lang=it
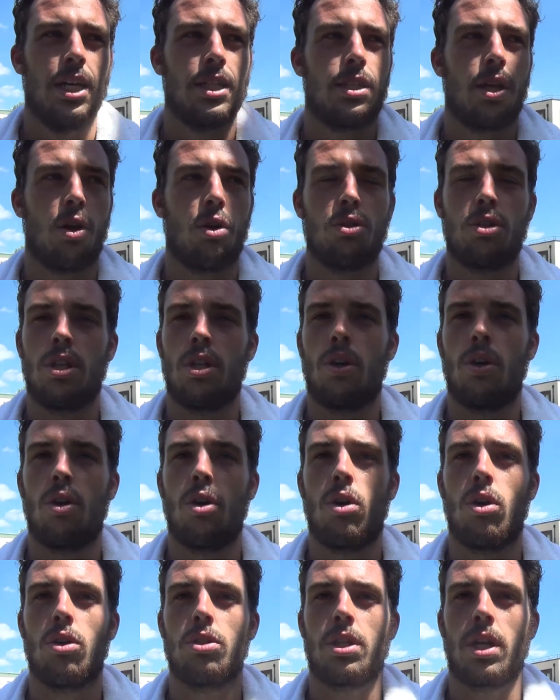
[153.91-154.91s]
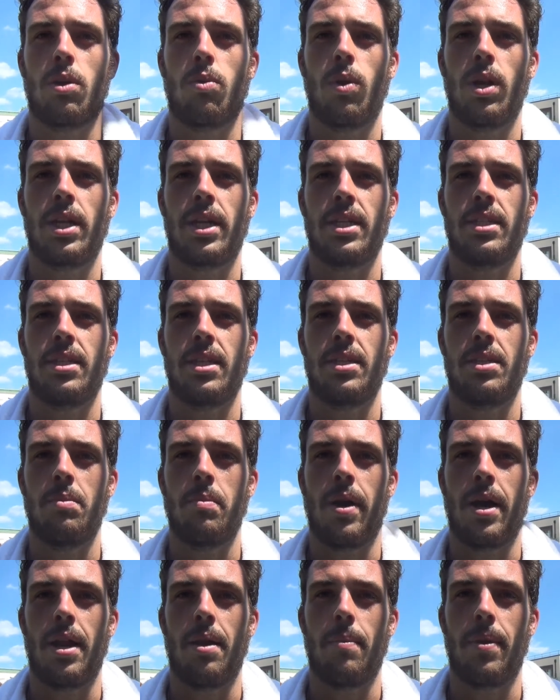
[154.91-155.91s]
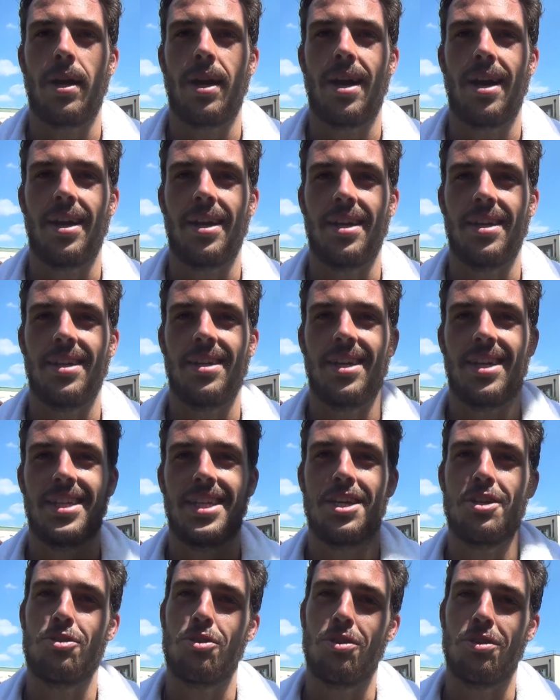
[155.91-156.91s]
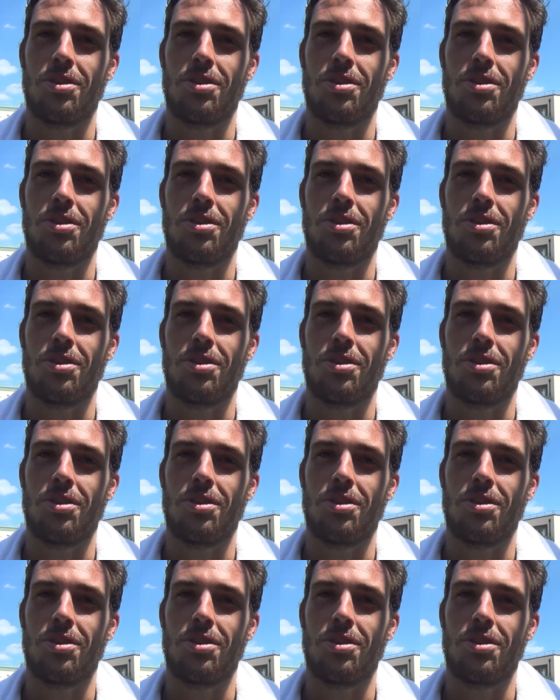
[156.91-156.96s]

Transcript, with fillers: te lo dirò tra qualche settimana magari, certo. adesso